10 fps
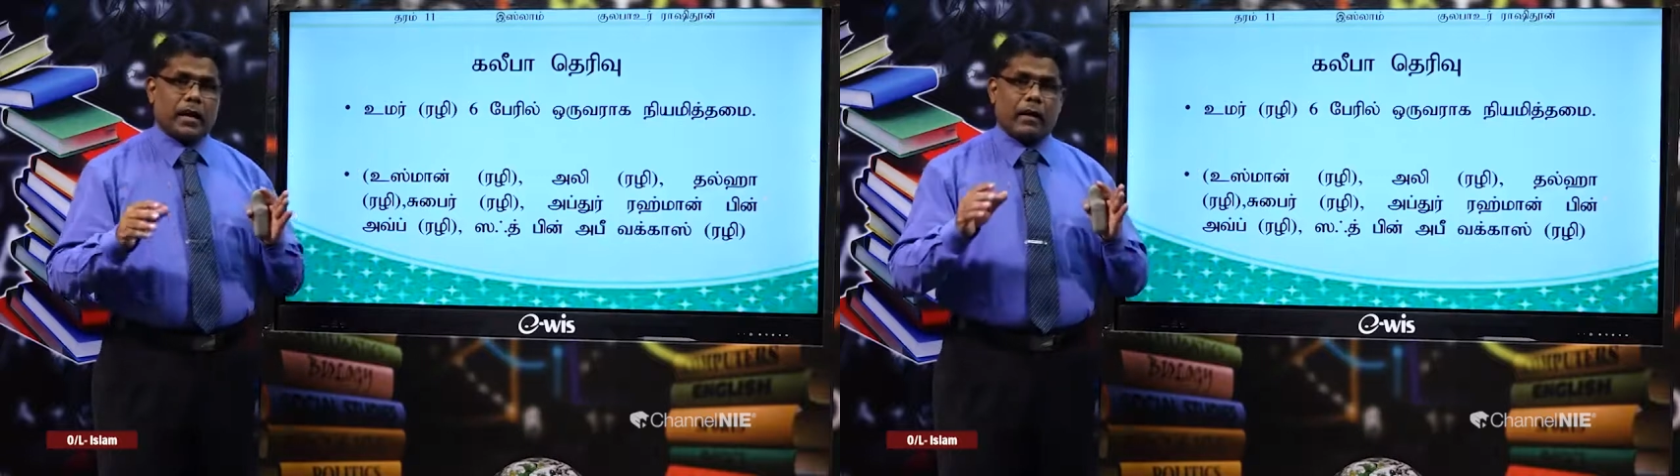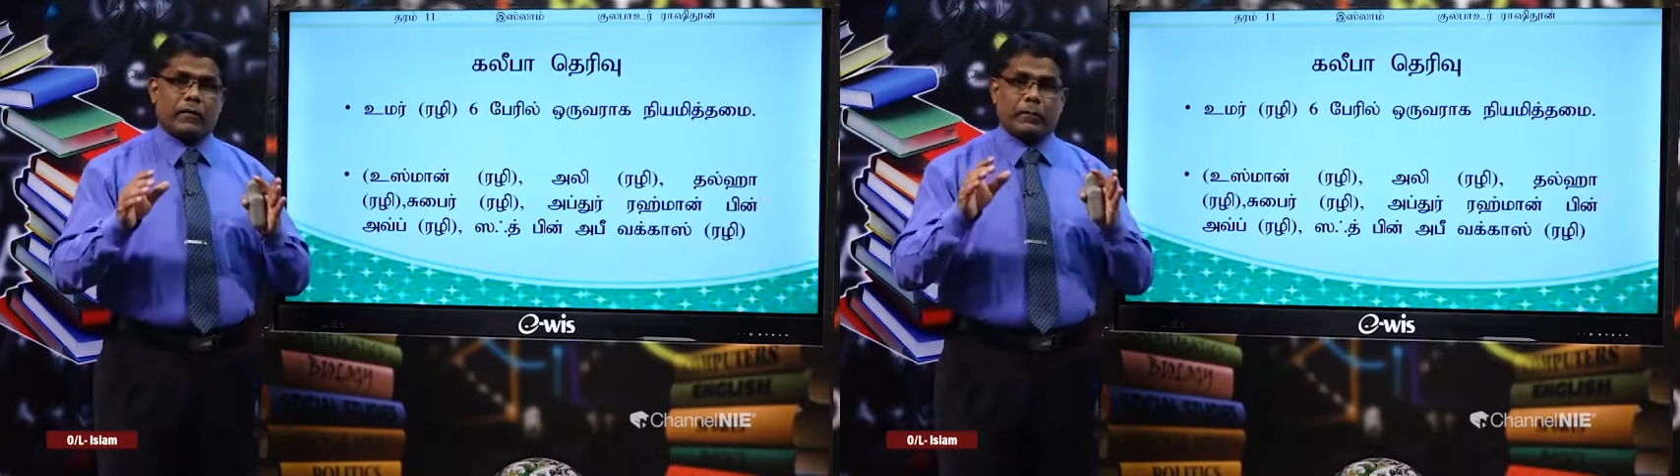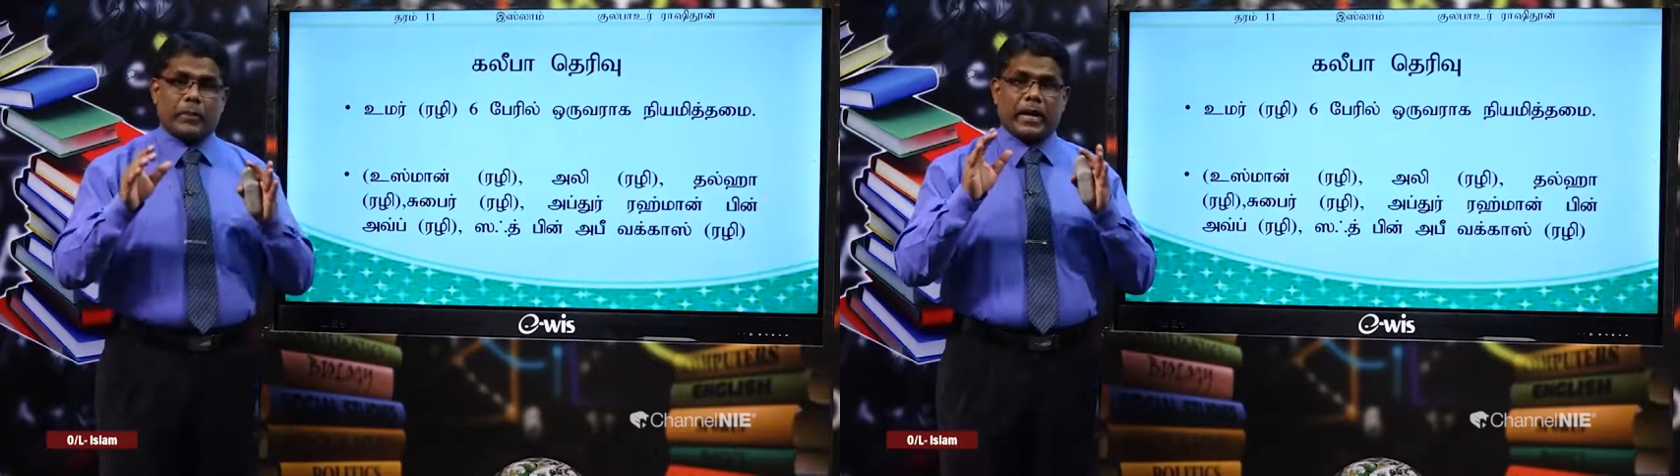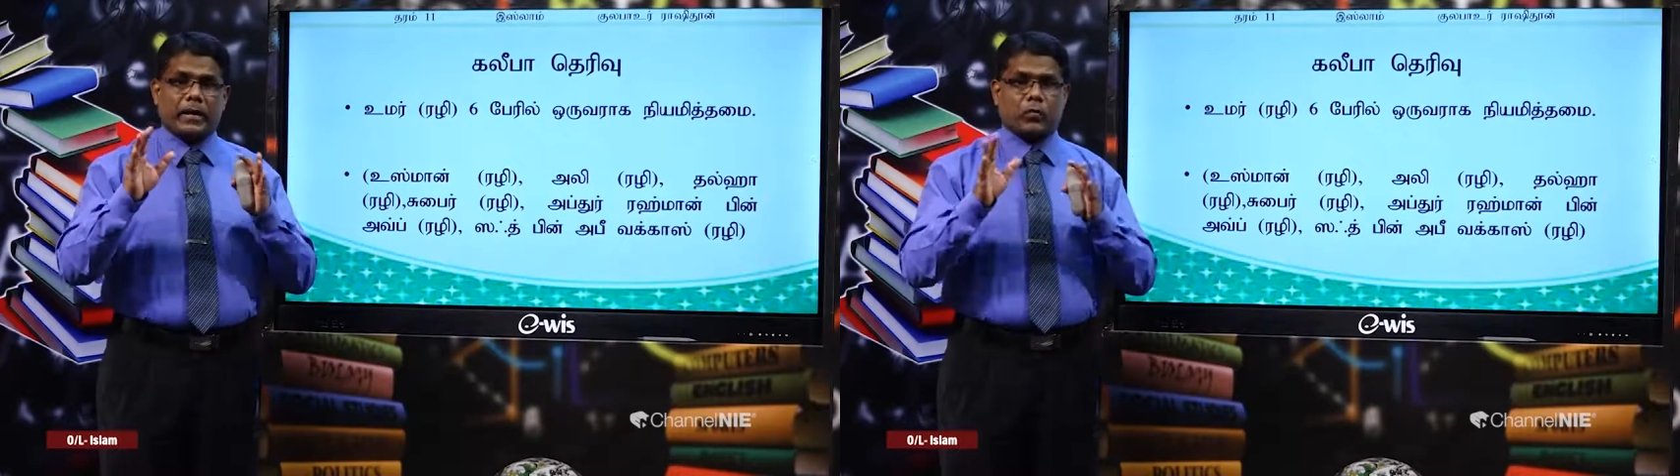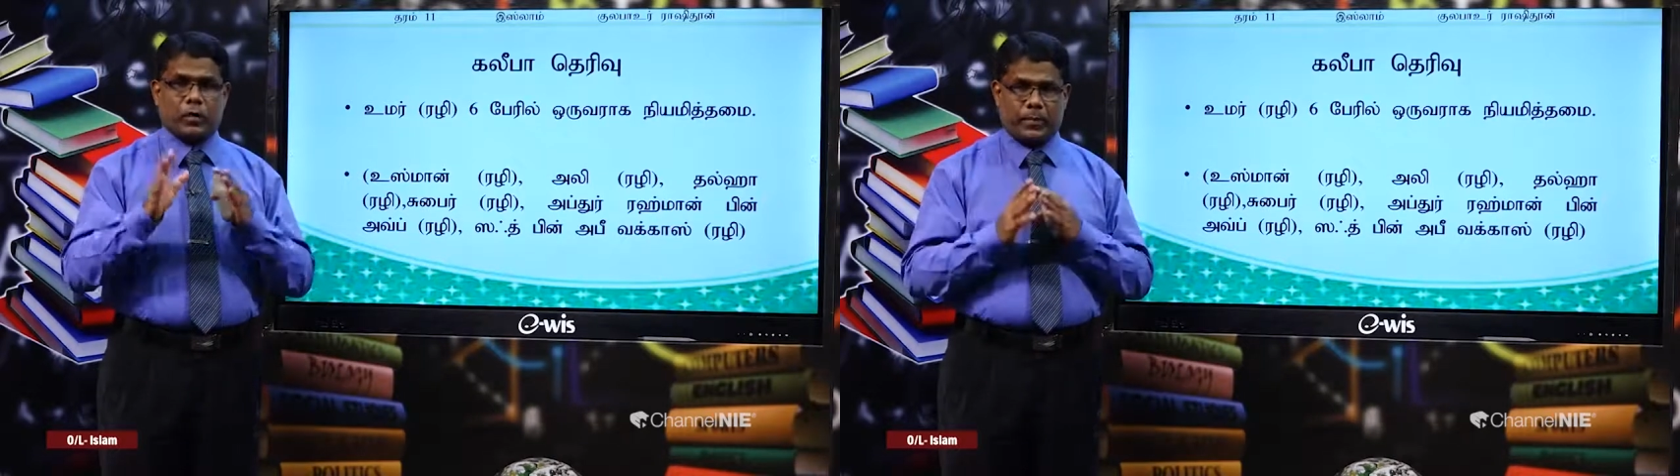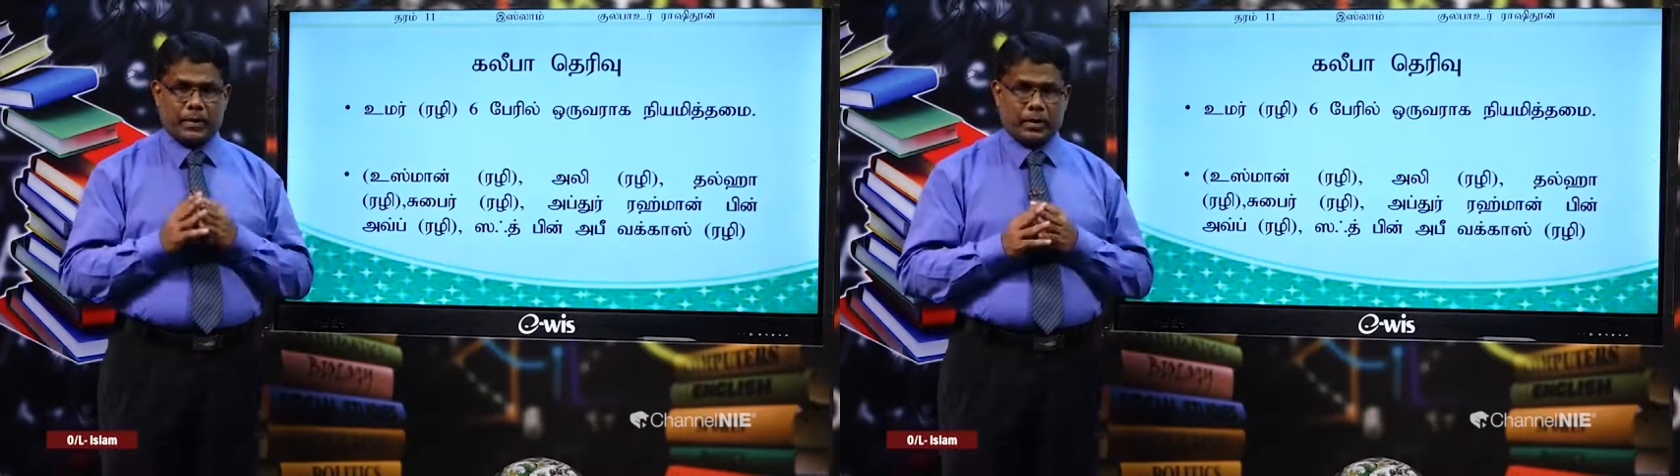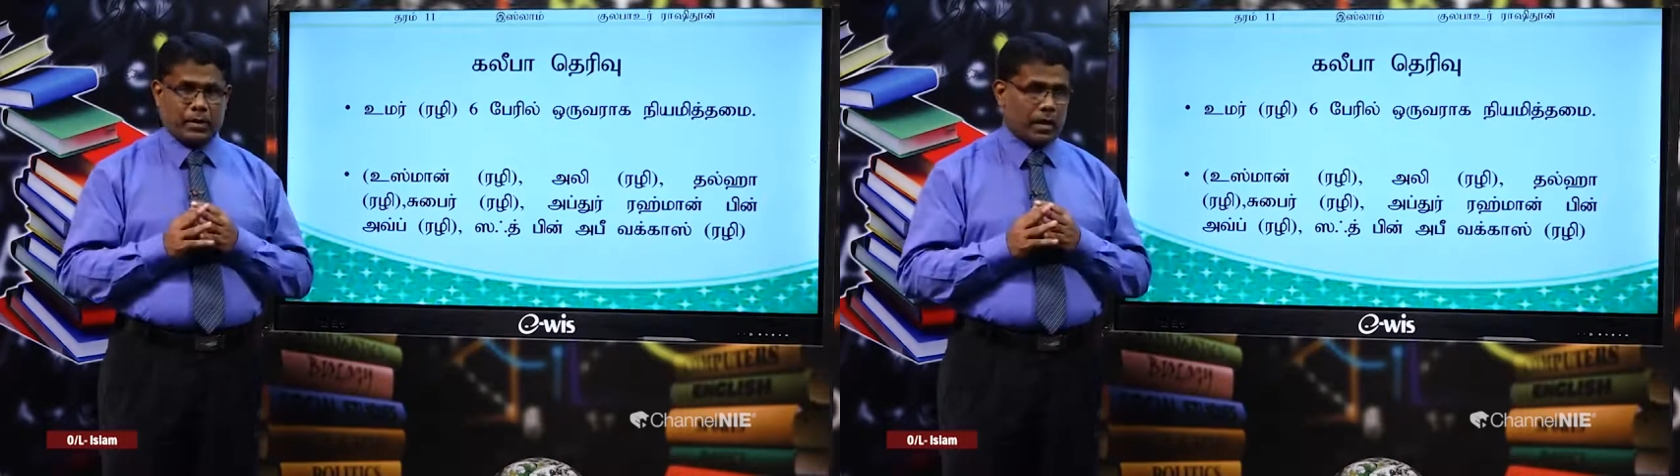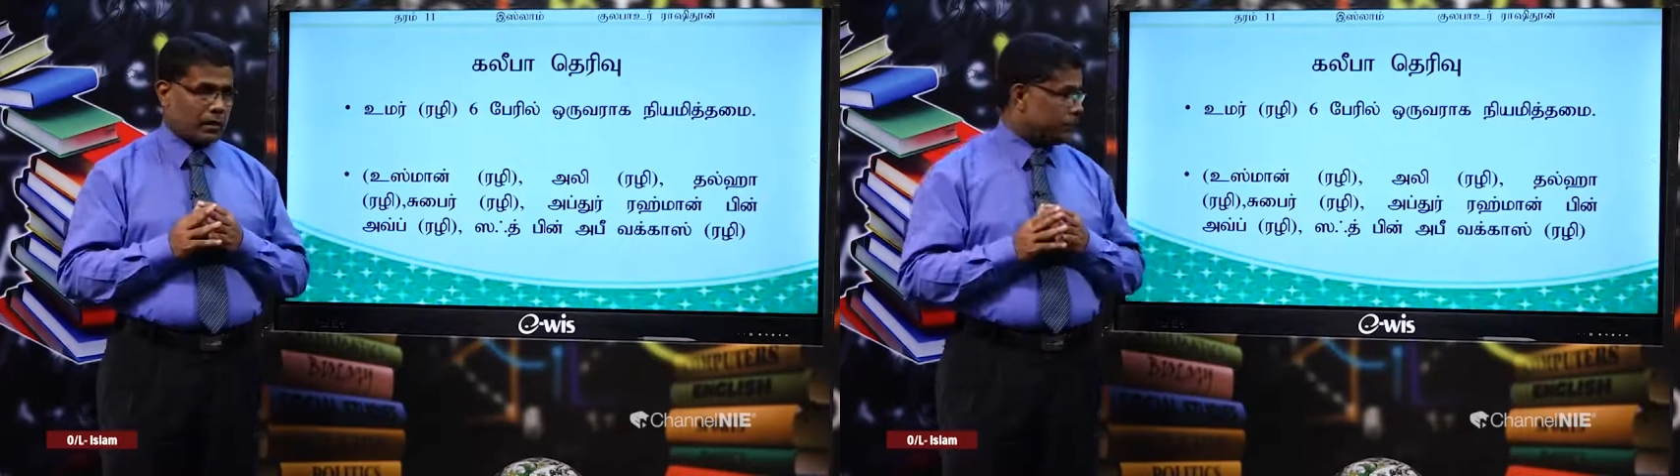அவர் பெயர் குறிப்பிடுகின்றார்